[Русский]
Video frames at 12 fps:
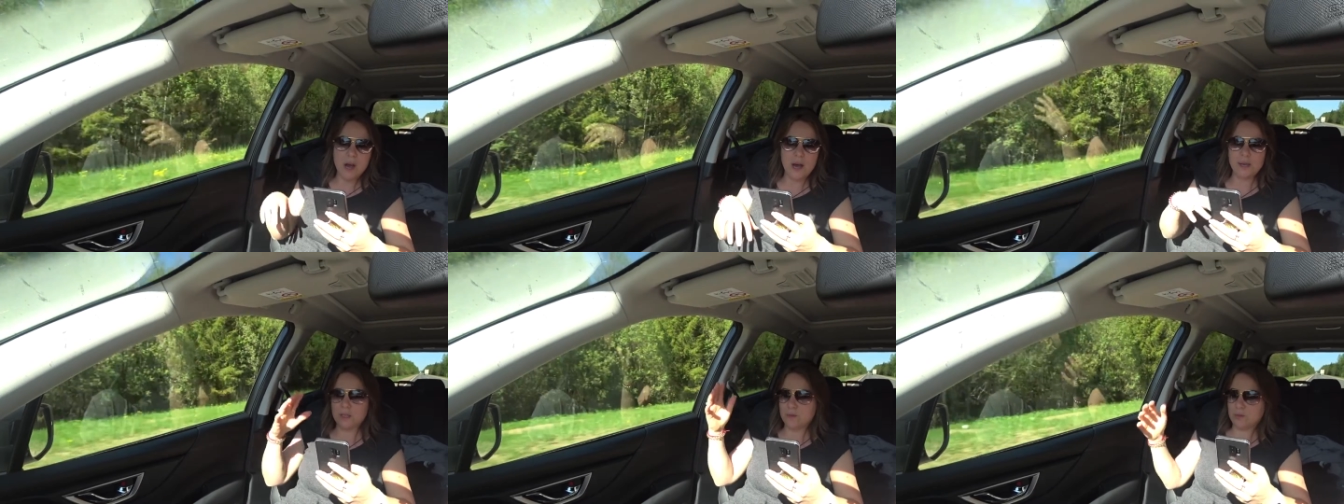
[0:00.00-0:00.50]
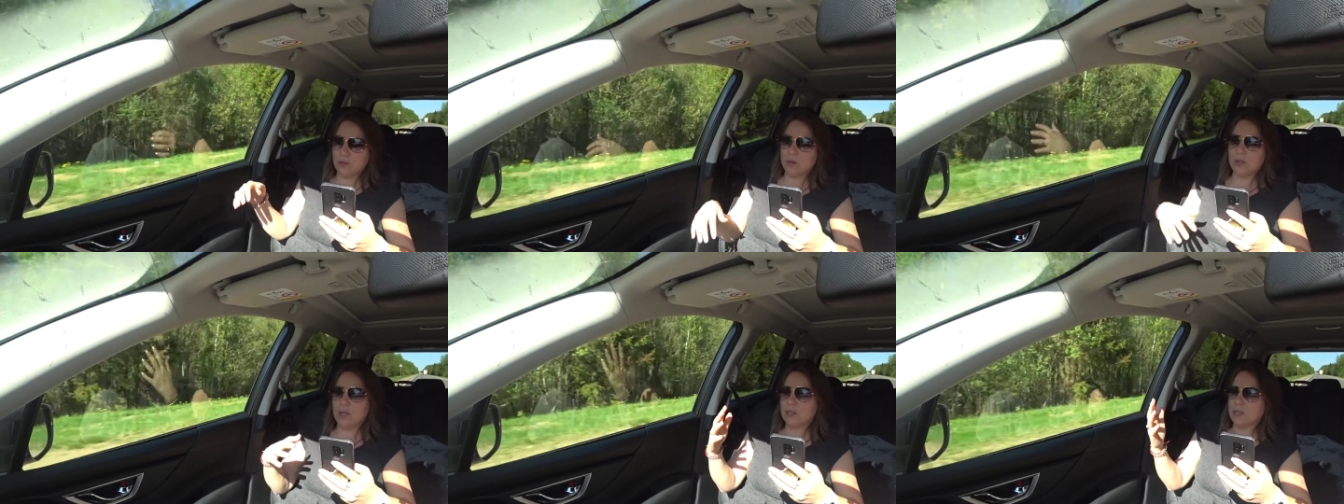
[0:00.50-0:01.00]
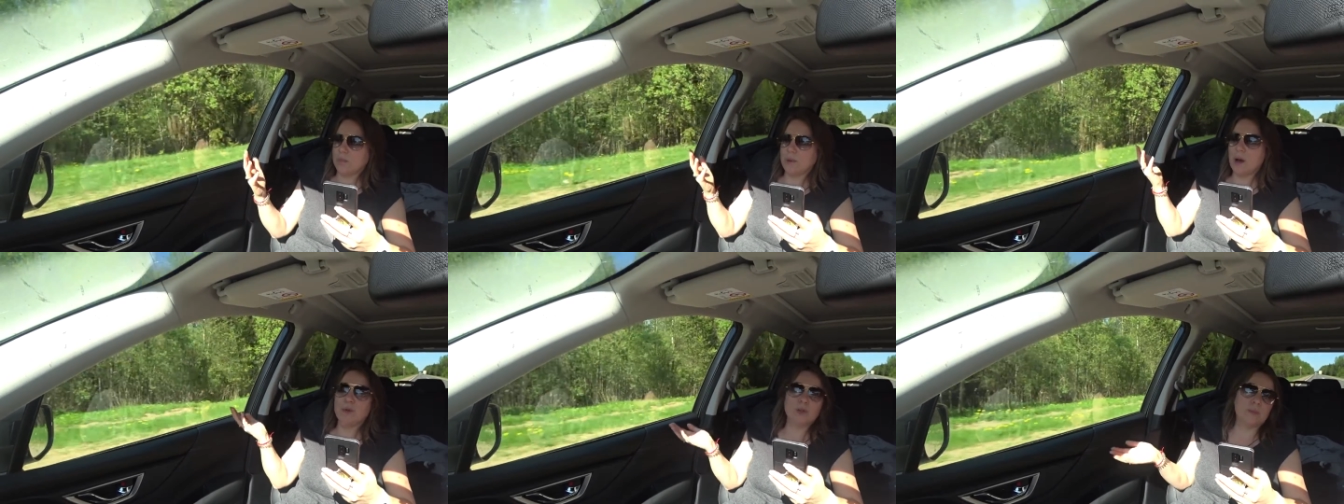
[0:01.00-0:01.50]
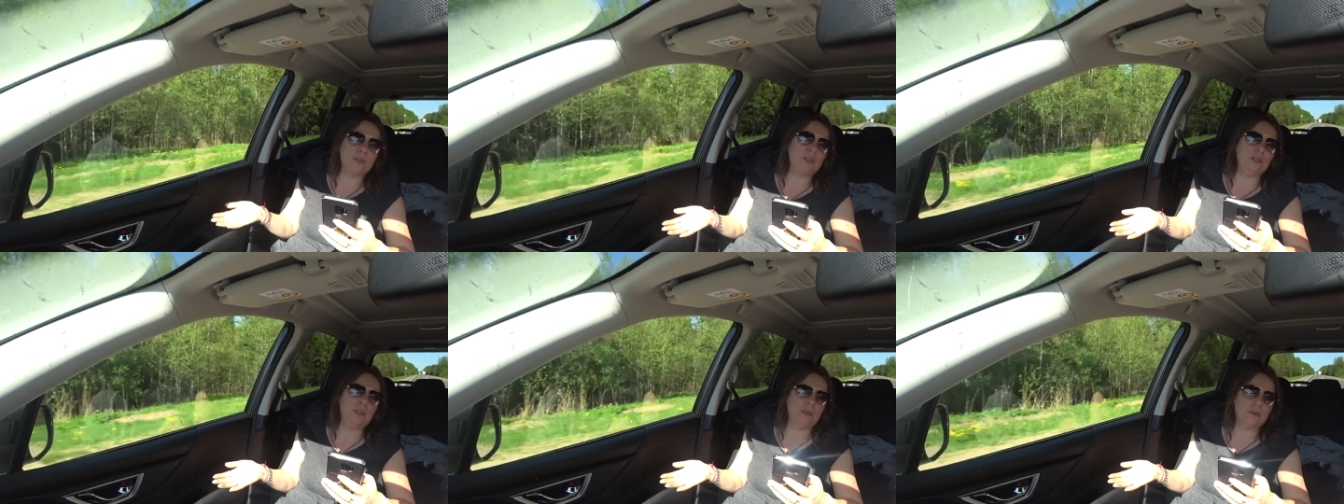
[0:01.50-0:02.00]
А если все гладко, а может быть
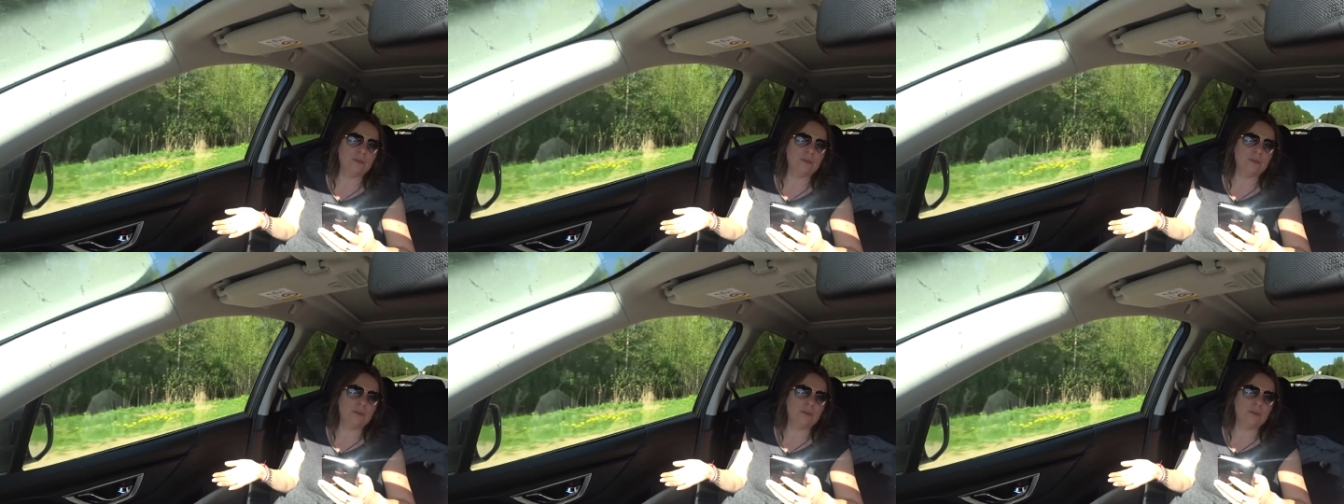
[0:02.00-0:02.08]
и нет.